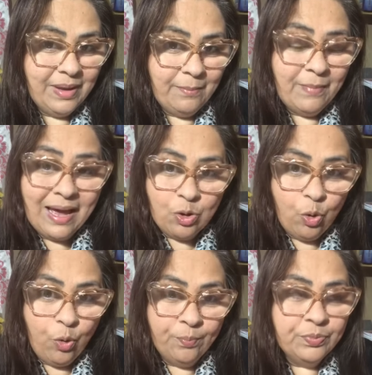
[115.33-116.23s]

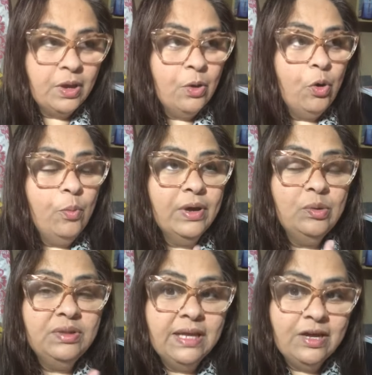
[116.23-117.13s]
maior? Como que
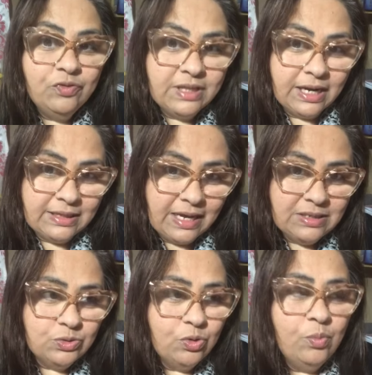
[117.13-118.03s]
eu devo tratar
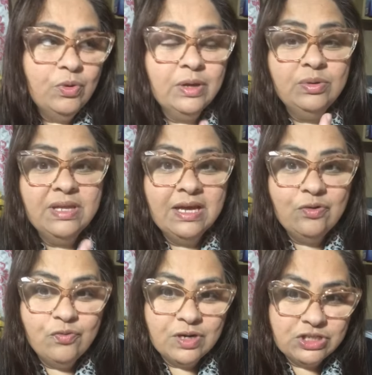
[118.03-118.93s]
isso? Como que eu
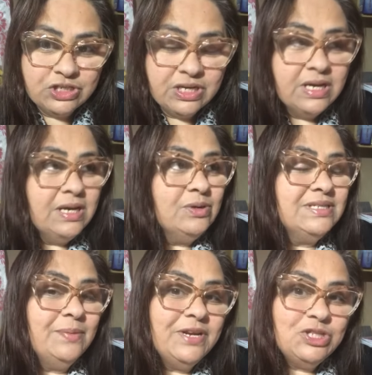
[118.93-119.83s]
devo agir? Eu
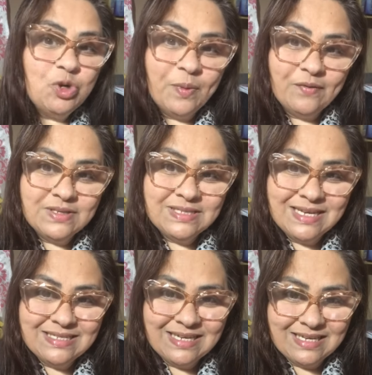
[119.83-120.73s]
sempre digo para
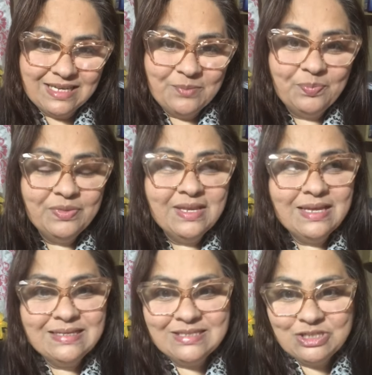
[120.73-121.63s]
vocês aqui,
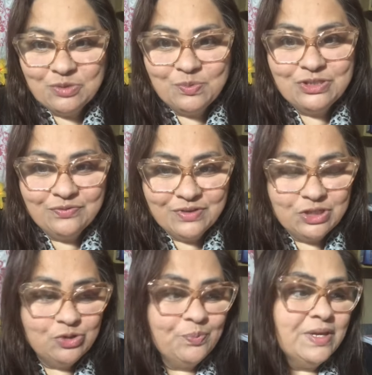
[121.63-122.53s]
nesses tipos de
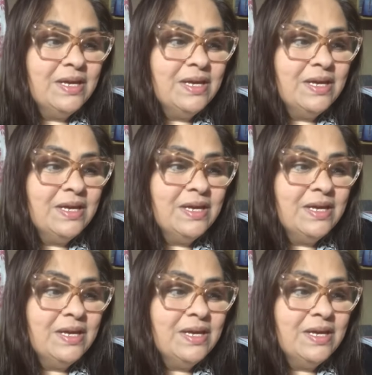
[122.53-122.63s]
vídeo,